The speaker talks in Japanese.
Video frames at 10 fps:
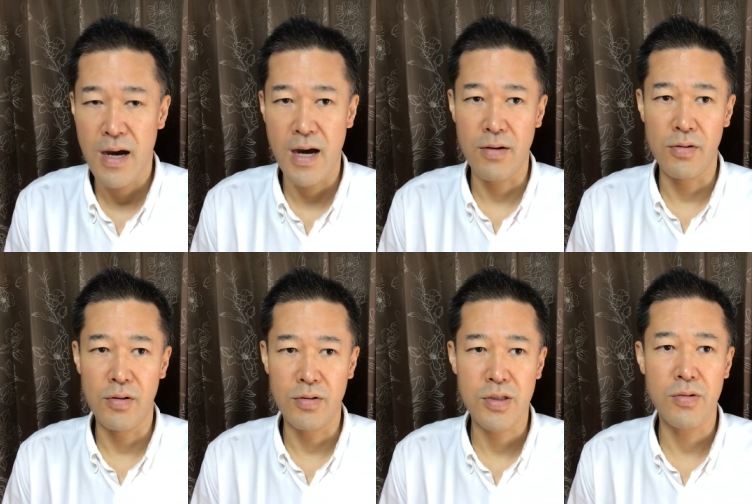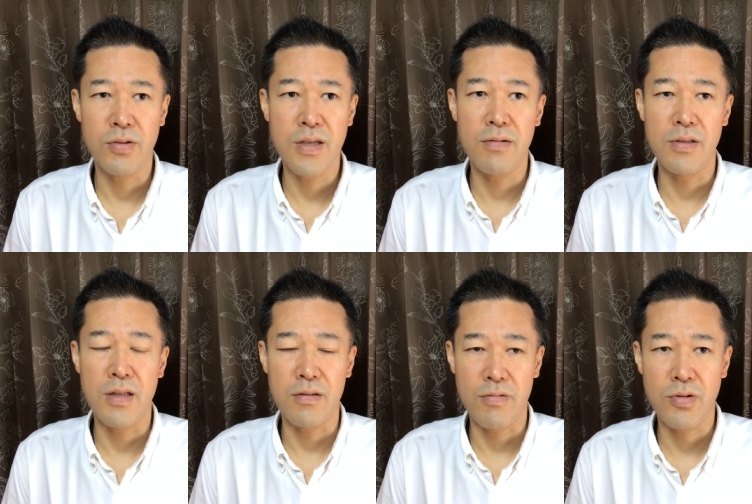あの信用してるん
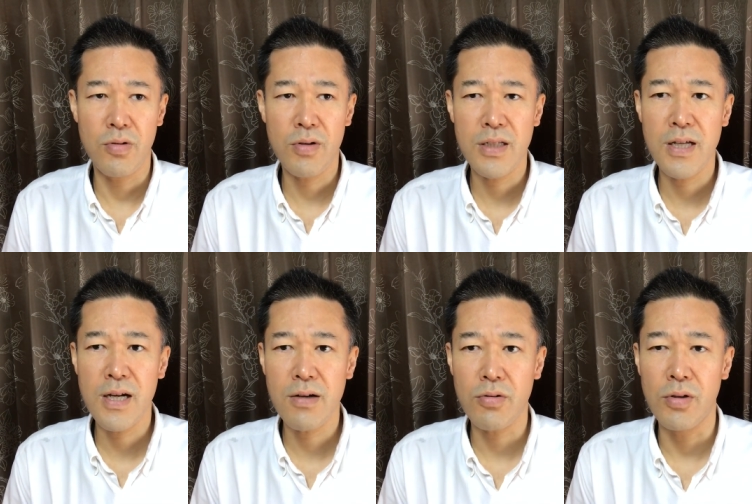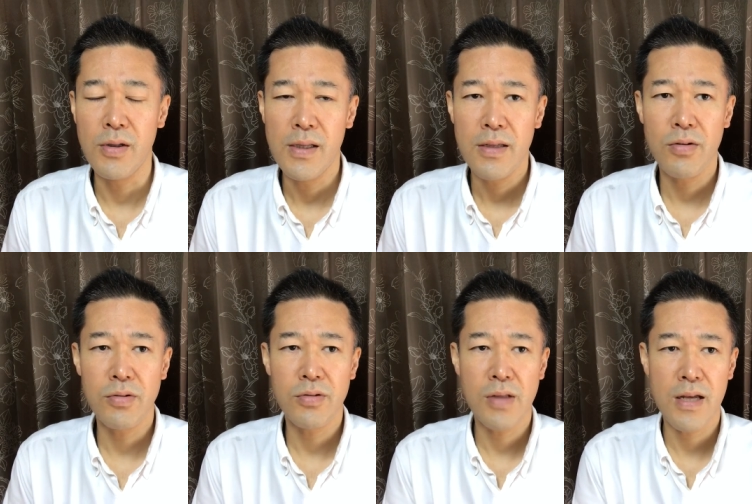ですけどその方がこう
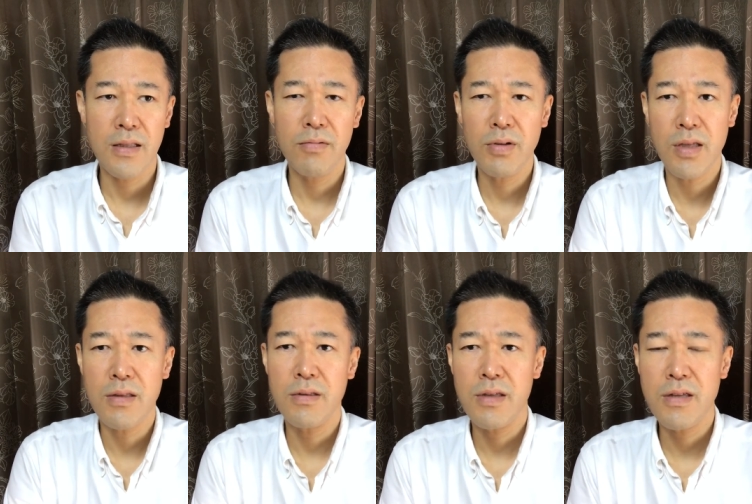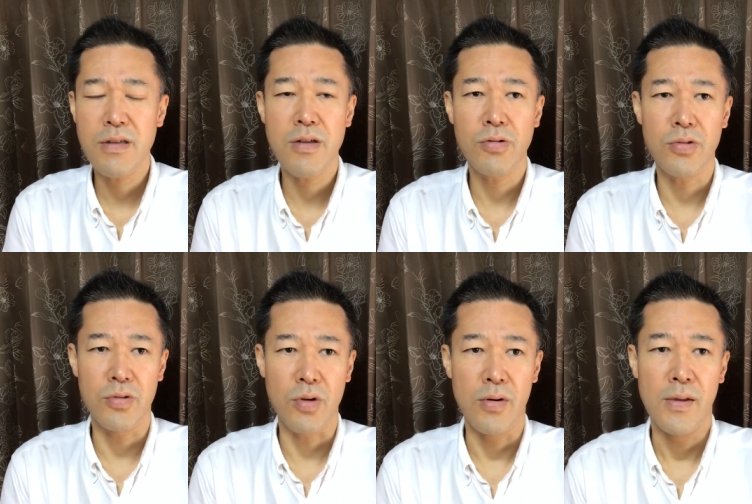40代は全然成長す
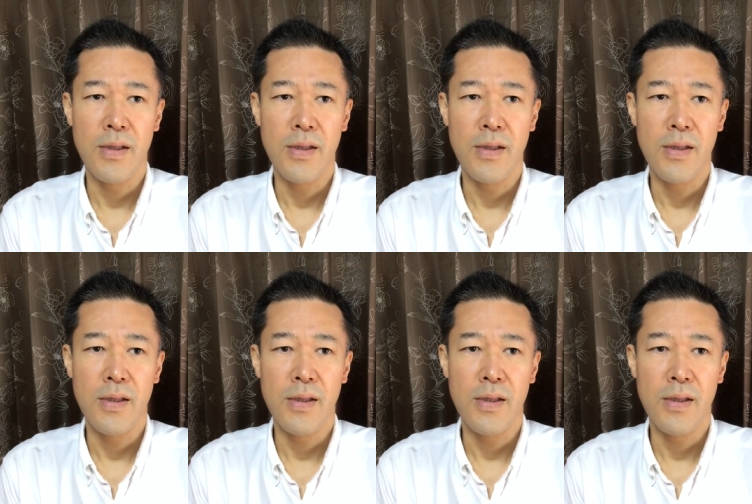ると